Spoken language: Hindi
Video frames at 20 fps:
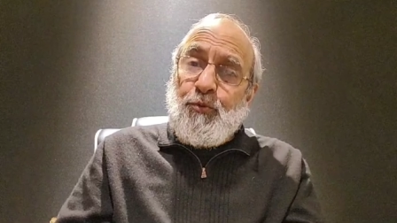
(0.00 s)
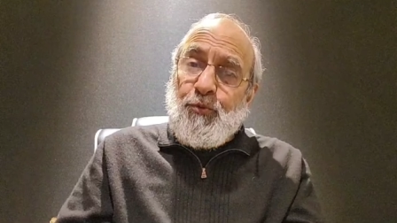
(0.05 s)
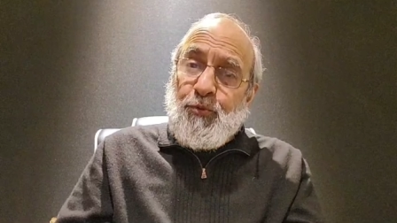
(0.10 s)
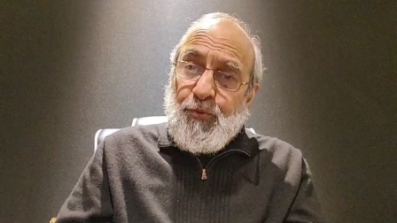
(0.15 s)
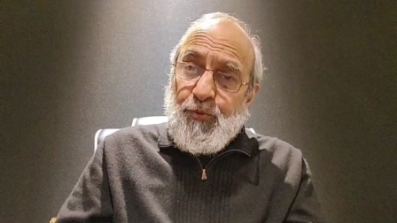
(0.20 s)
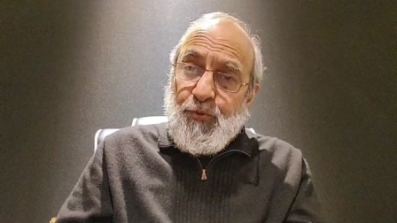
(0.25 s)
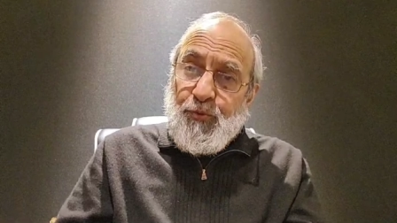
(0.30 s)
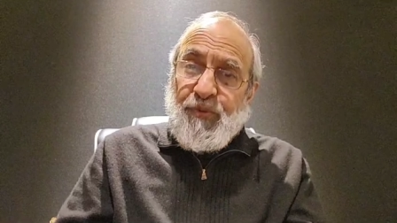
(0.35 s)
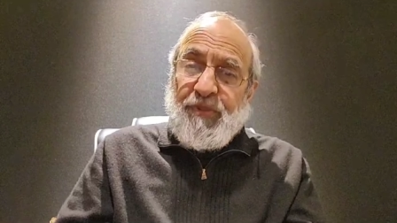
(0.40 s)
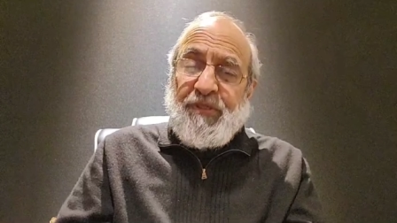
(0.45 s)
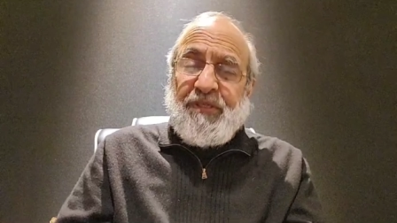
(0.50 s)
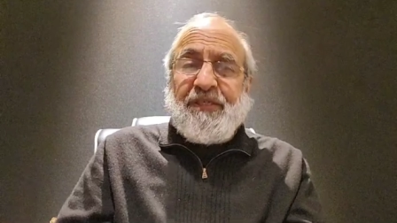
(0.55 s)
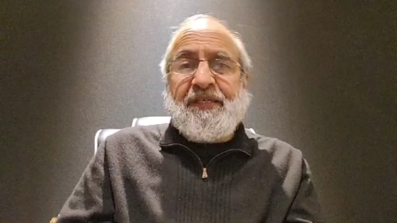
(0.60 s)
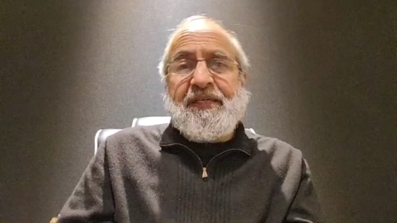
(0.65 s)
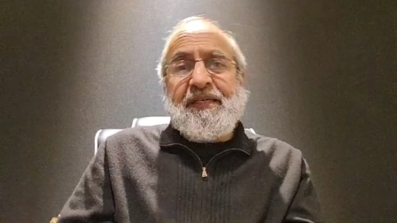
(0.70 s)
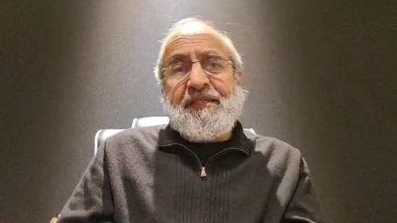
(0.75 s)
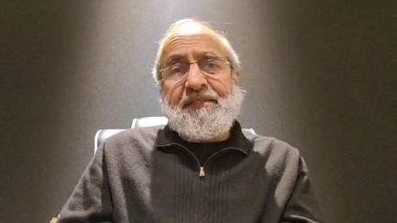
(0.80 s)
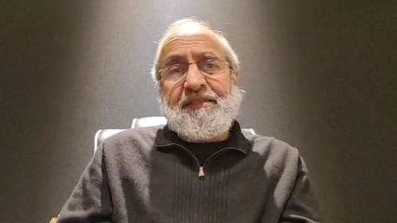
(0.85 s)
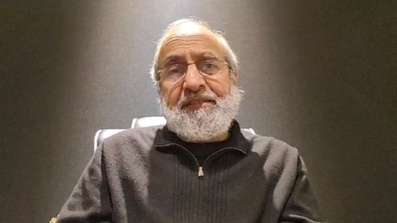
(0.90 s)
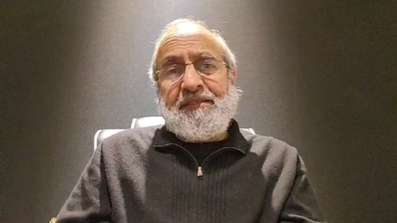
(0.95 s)
उसूल की
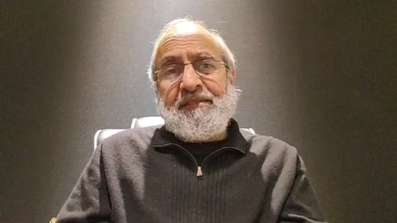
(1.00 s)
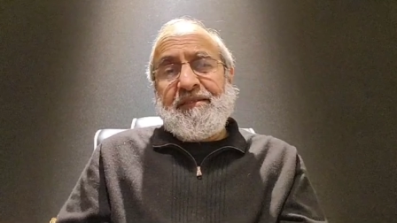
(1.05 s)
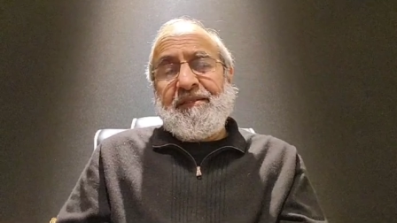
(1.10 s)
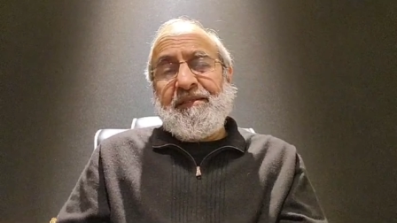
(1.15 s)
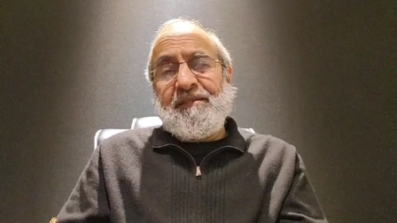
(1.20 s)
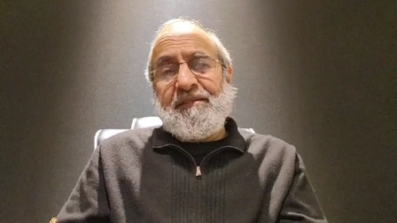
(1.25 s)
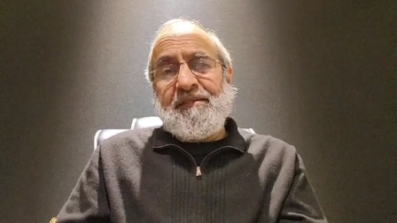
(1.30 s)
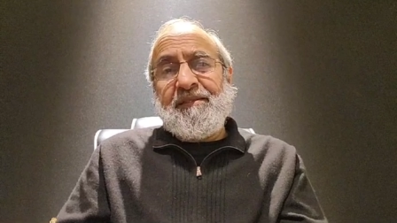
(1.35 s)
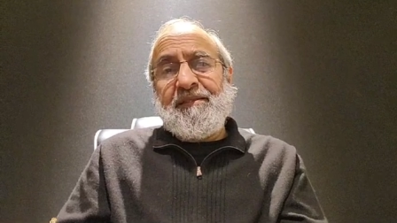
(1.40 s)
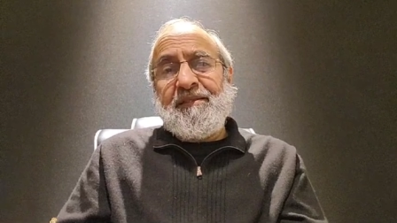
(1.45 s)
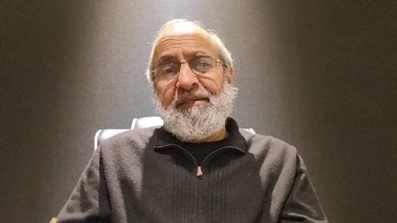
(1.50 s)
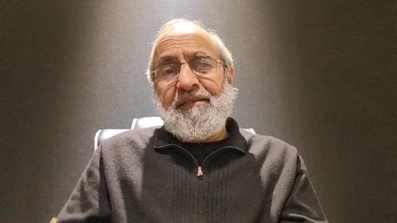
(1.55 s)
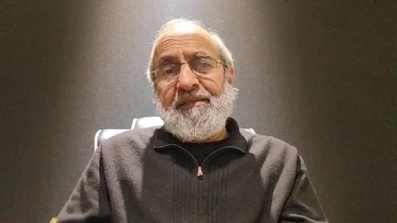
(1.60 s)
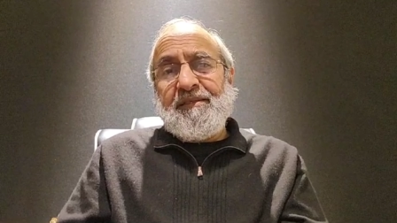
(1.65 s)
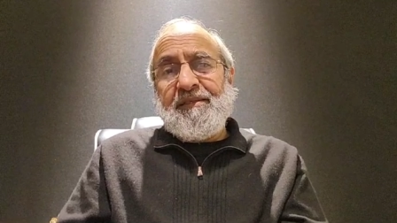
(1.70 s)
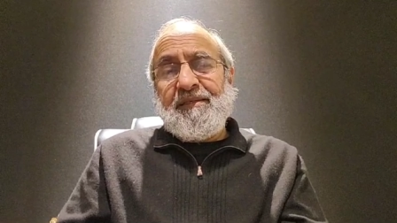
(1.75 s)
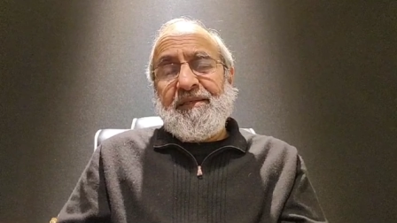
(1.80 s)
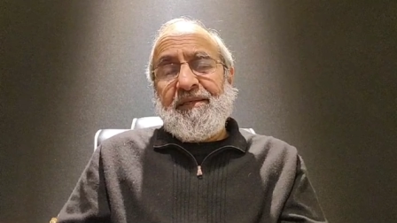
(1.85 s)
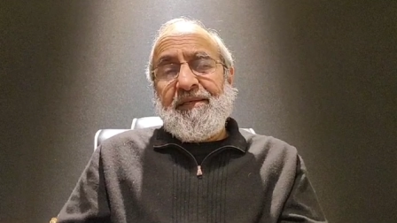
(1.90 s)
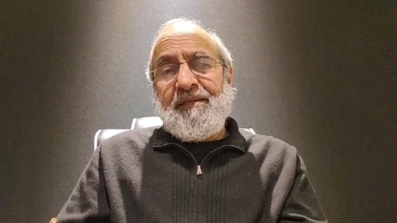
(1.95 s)
हैसियत रखती है
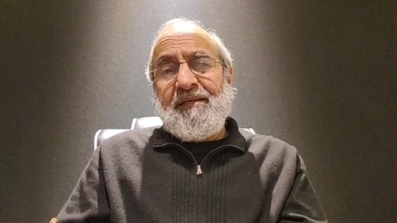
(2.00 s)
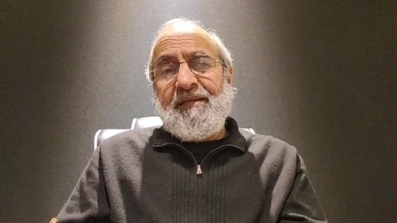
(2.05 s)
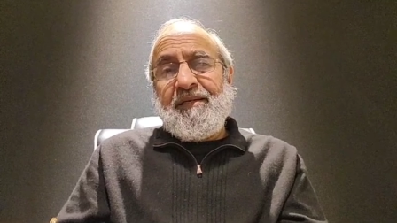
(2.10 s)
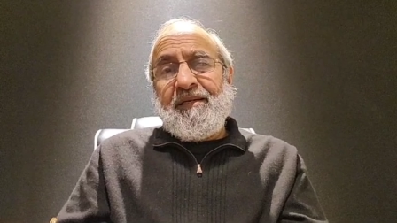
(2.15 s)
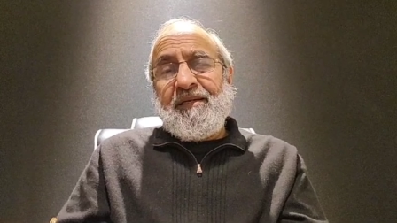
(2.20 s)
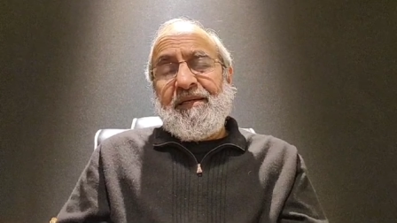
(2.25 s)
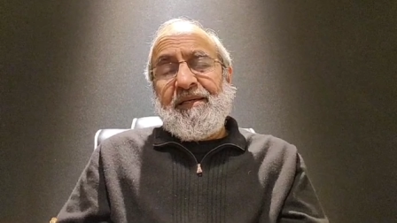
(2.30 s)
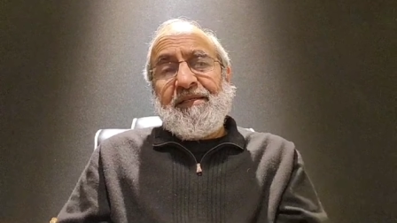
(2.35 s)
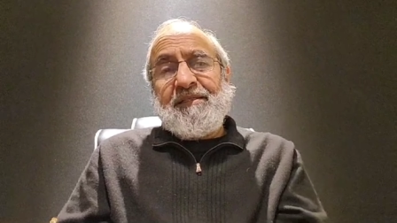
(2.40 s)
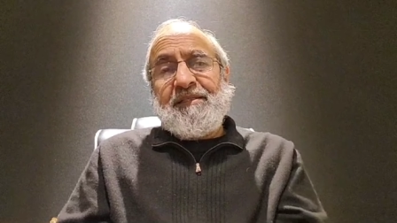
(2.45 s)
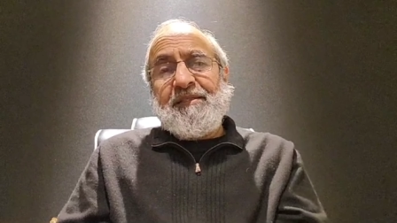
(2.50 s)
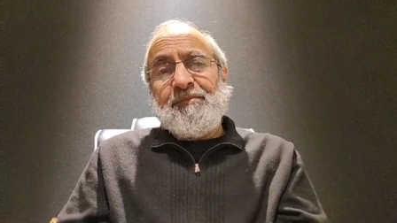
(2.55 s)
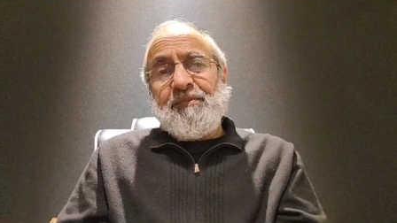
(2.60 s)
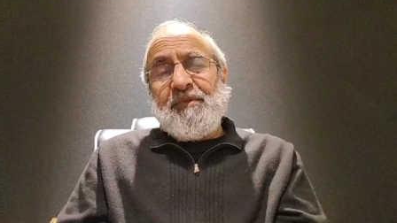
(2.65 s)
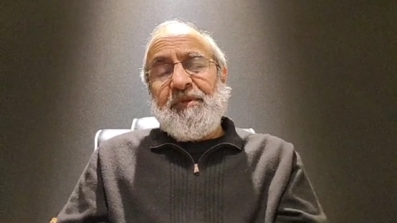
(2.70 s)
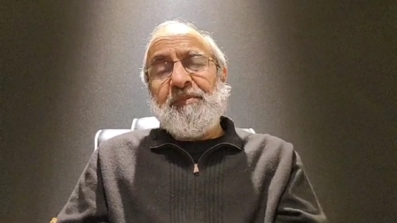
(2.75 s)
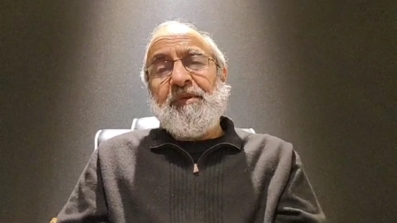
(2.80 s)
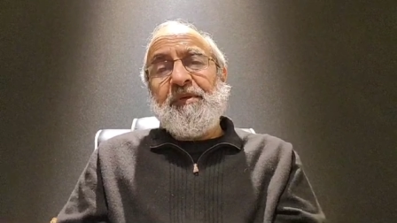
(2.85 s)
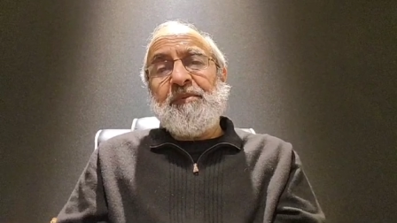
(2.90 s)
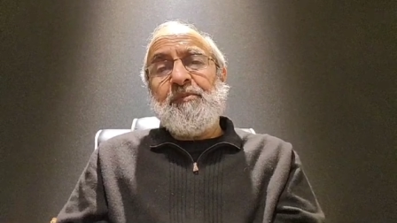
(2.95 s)
कि जब
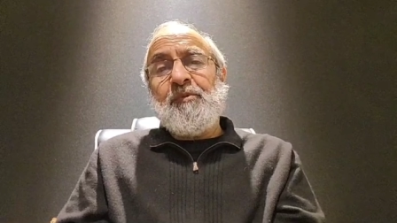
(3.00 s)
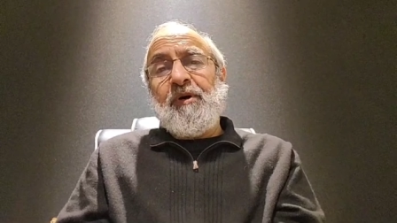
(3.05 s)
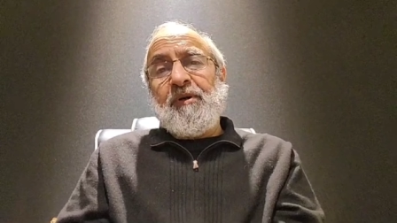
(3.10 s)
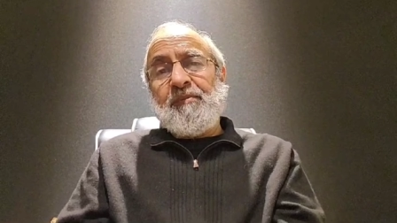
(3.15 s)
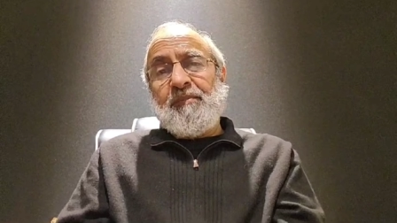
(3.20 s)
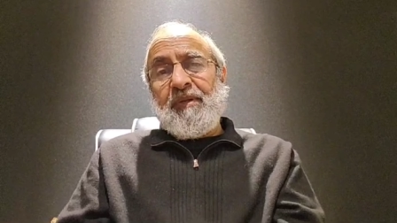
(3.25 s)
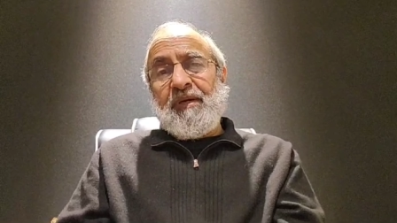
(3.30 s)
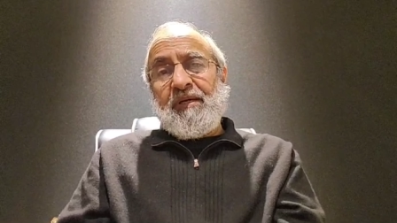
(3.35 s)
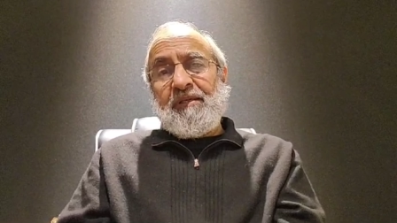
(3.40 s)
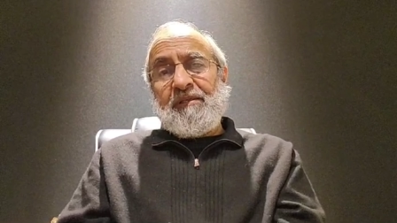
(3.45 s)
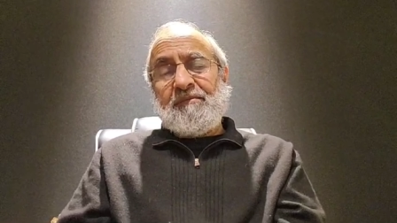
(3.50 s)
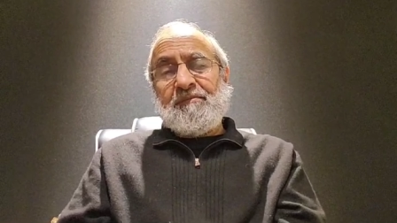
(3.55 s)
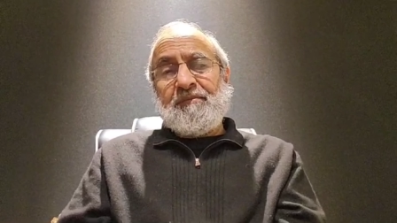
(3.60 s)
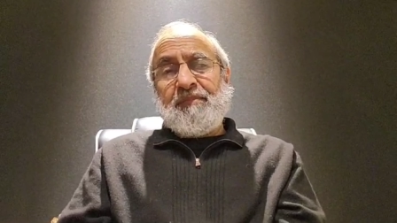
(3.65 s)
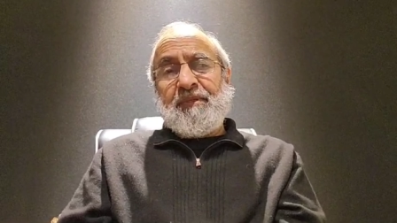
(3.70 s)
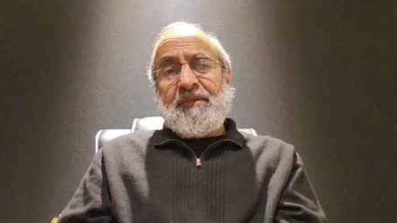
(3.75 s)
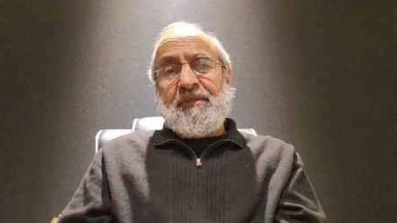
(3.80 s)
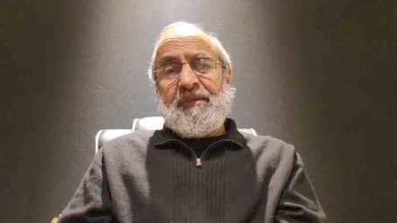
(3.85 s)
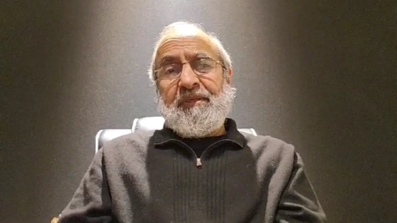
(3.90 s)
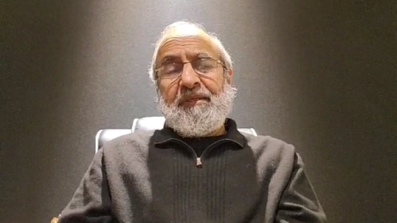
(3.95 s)
कभी मामला
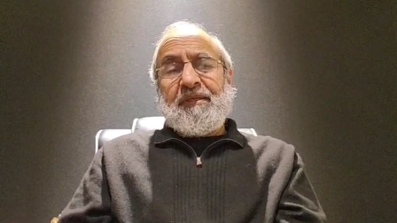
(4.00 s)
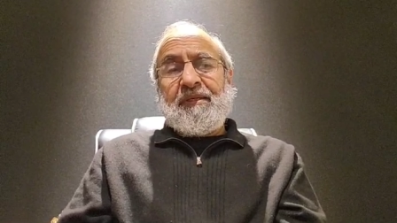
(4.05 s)
में